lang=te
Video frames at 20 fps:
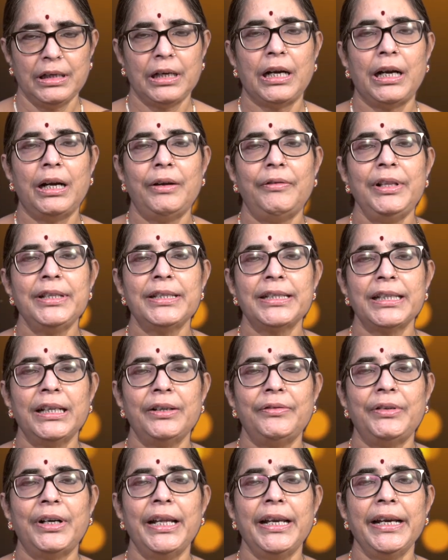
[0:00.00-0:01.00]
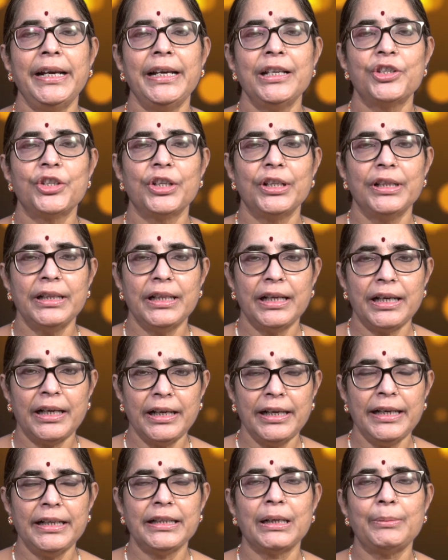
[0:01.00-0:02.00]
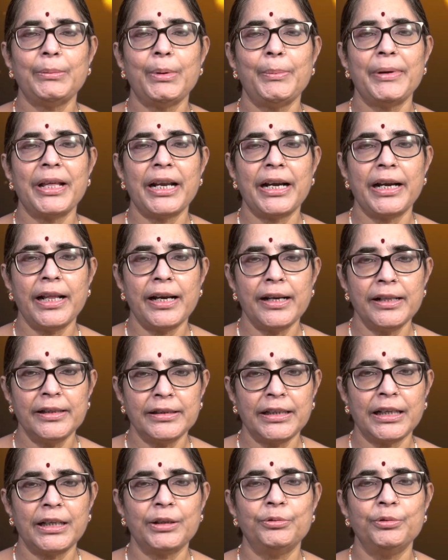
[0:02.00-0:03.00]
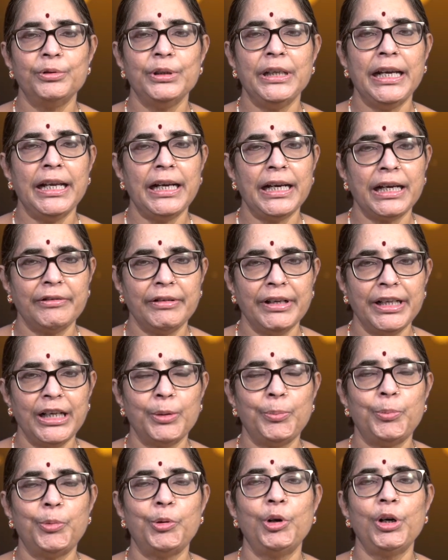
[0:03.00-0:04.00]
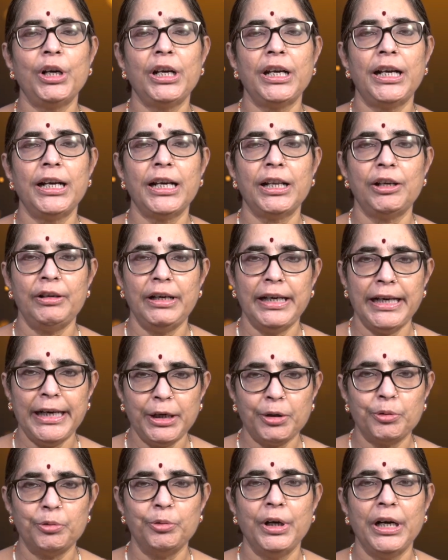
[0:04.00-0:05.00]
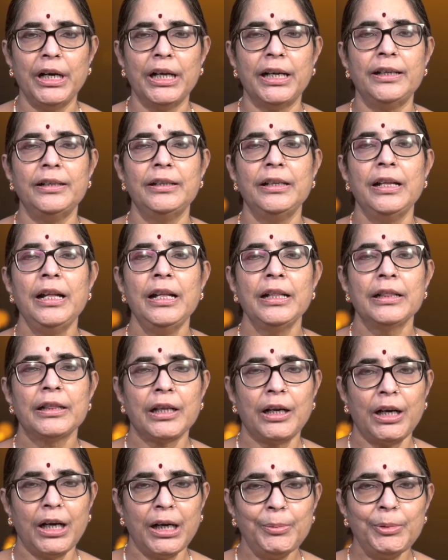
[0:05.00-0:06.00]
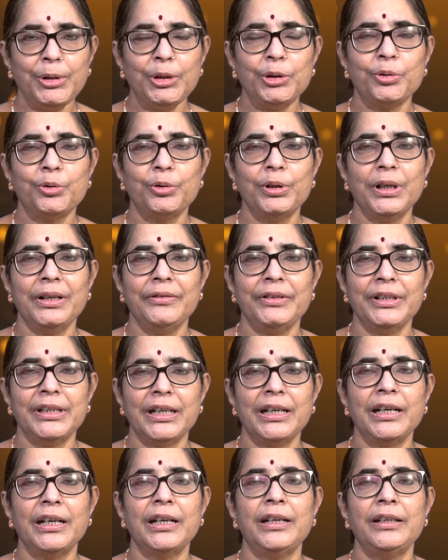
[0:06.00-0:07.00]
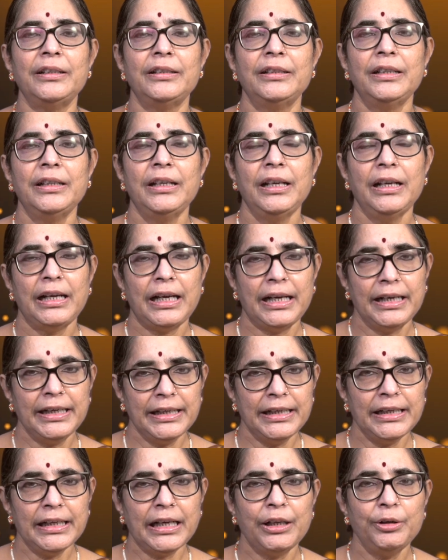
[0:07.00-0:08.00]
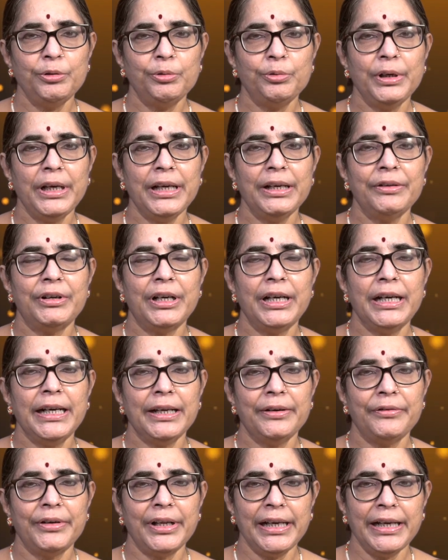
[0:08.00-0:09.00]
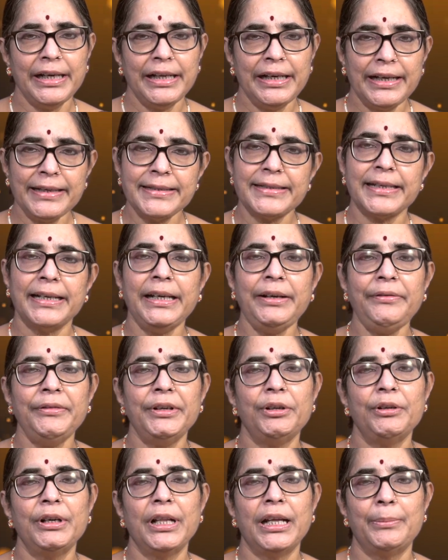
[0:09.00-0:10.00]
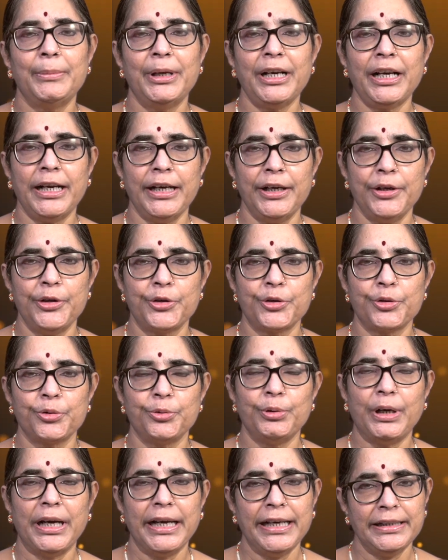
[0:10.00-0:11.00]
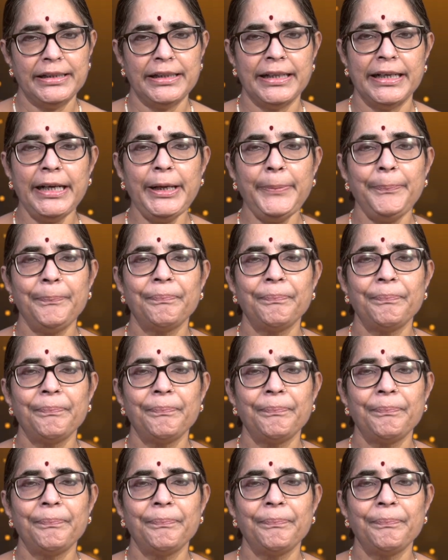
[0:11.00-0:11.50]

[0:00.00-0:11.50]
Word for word: కావలసిన వారికి చెందాలి తమ మరణానంతరం ఏ రకమైన పోట్లాటలు లేకుండా తాము అనుకున్న విధంగా అని అనుకునే వాళ్ళు ఎవరైనా సరే వీలునామా రాయొచ్చు అయితే